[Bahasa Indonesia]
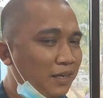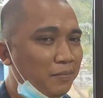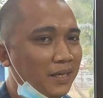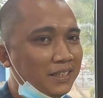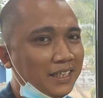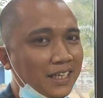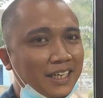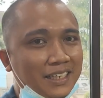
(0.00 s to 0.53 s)
Jadi
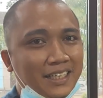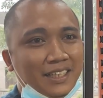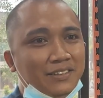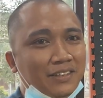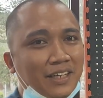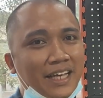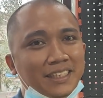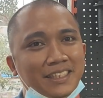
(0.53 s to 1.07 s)
best
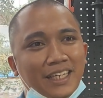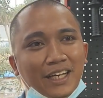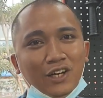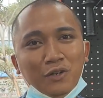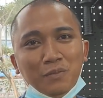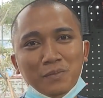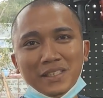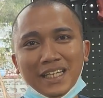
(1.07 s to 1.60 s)
sellernya tuh guys.
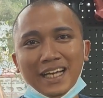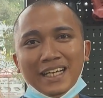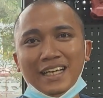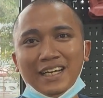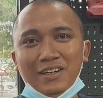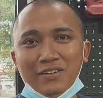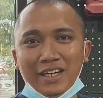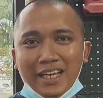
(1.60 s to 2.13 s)
Jadi kalau
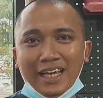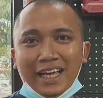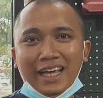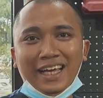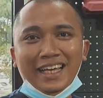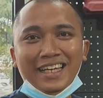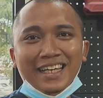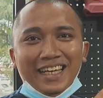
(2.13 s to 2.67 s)
misalkan lo
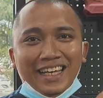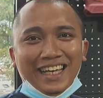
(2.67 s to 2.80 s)
nih ya